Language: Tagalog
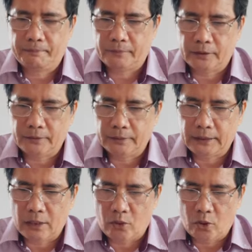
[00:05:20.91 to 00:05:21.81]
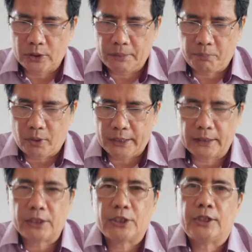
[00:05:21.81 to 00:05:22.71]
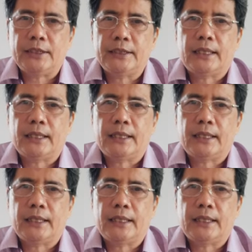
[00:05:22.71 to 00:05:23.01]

No? Isang Colossae po ay isang church